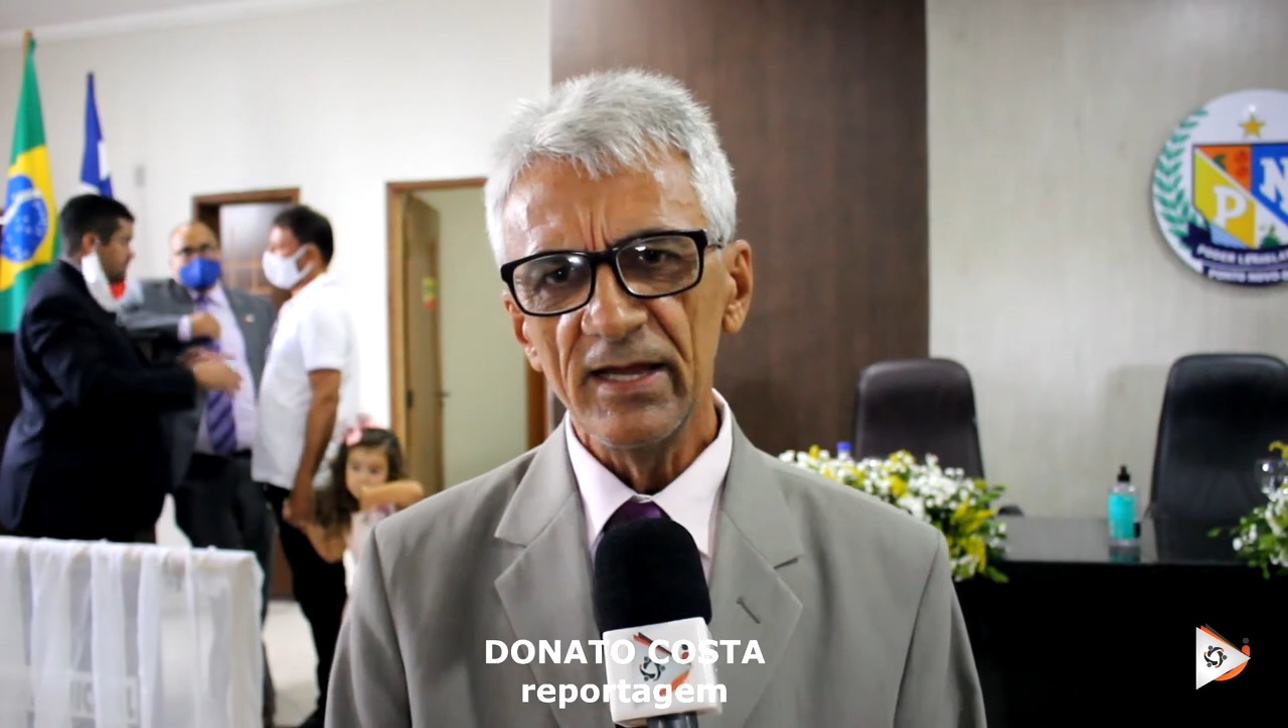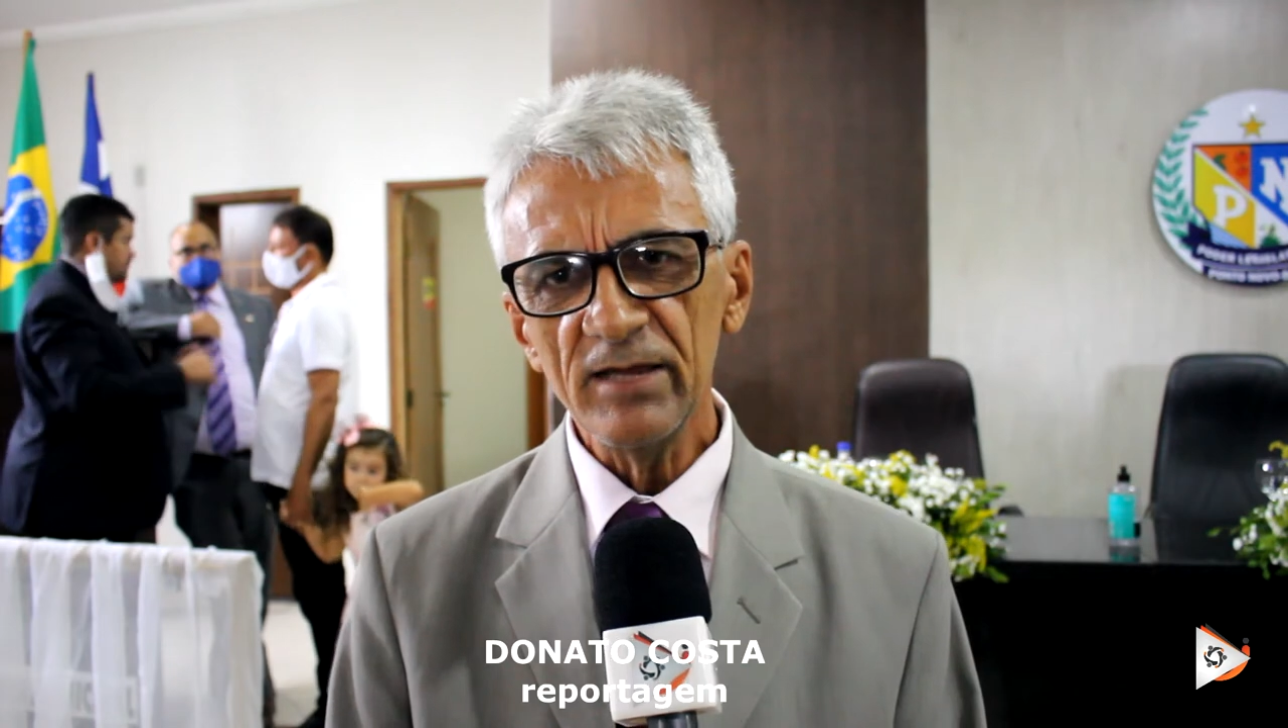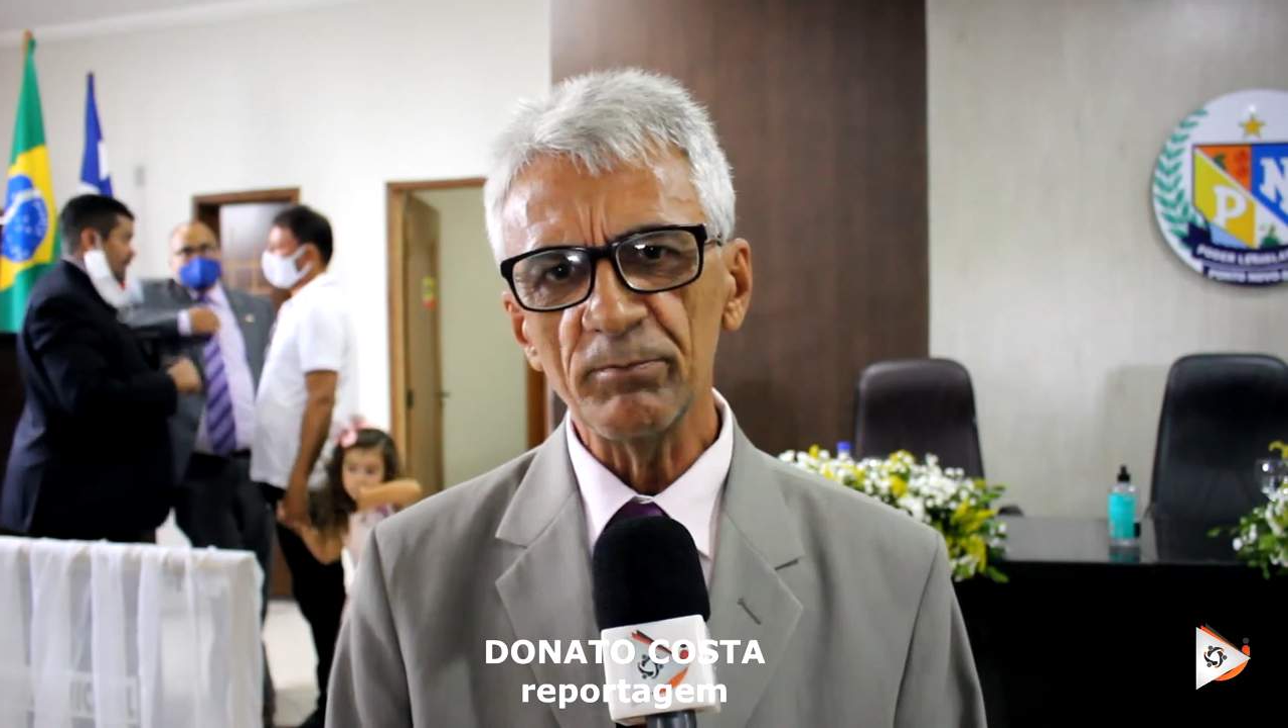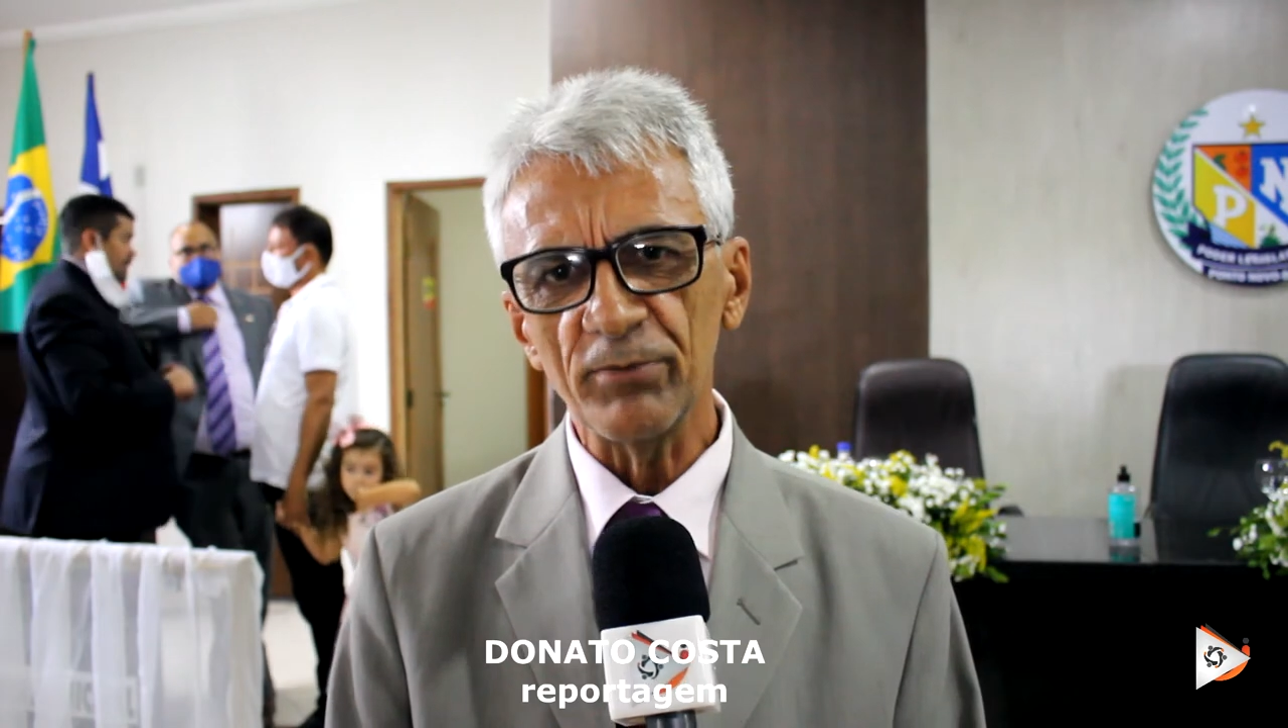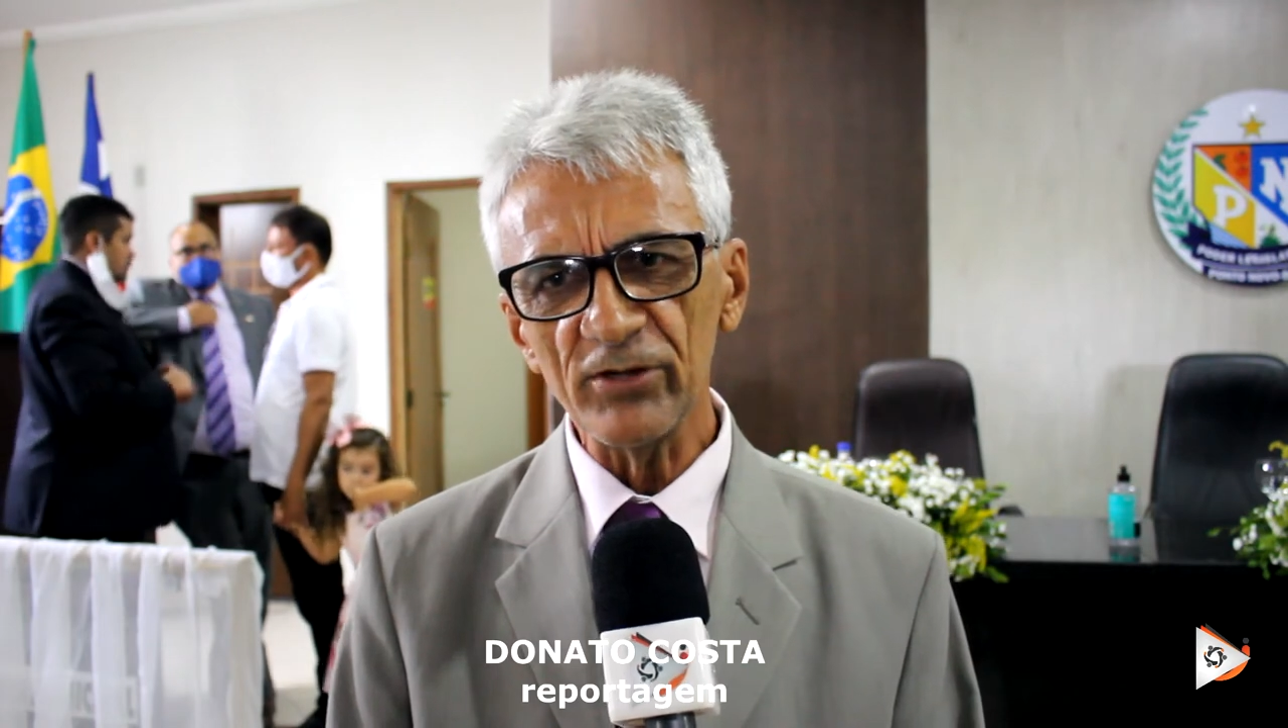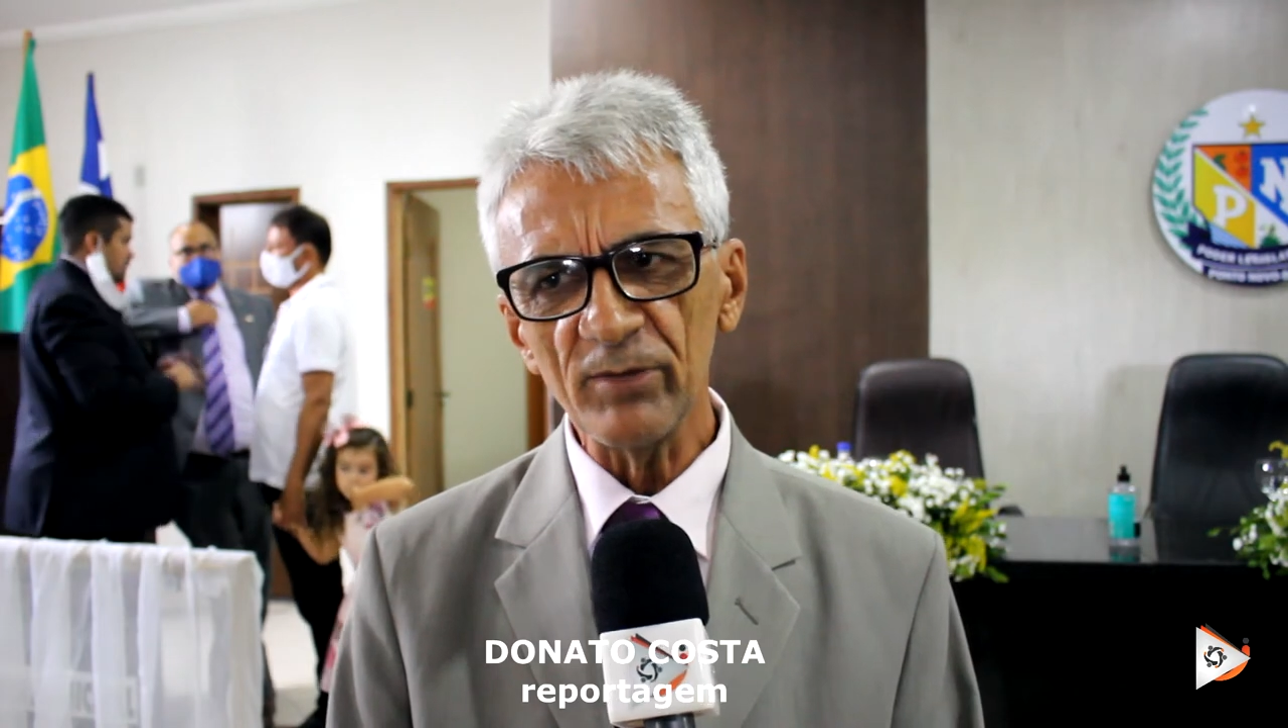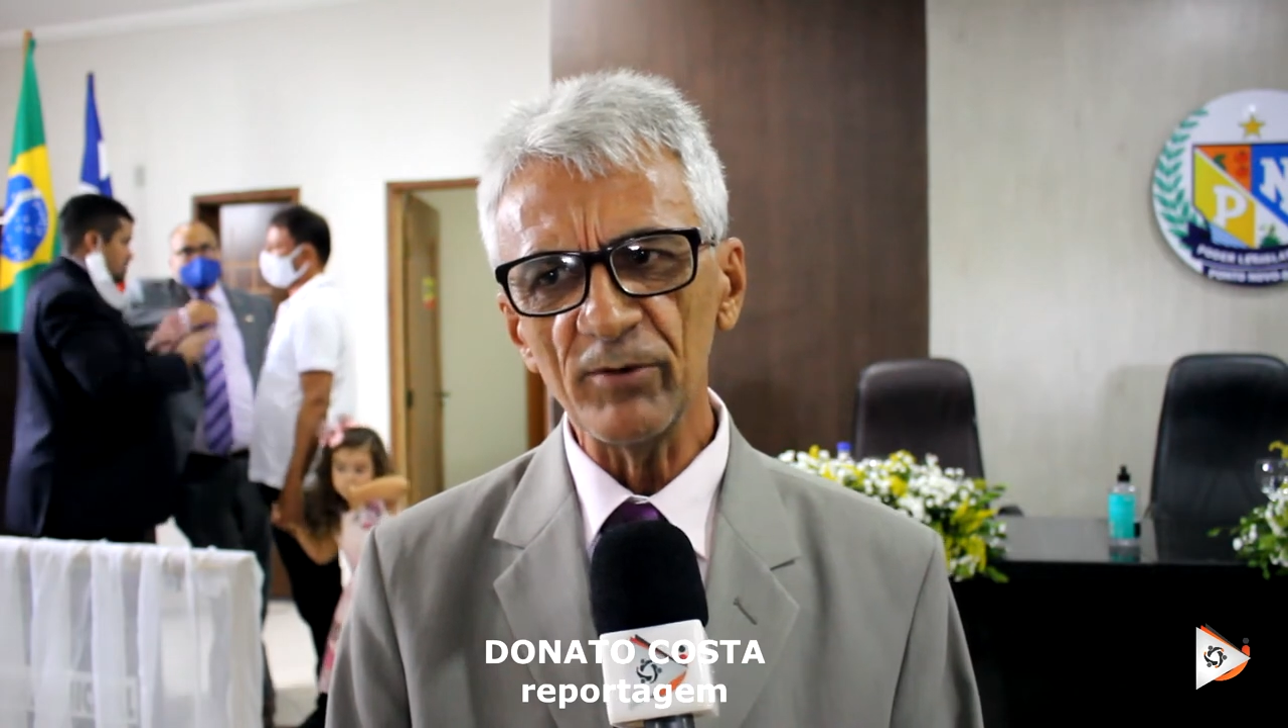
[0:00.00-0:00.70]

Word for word: em prol da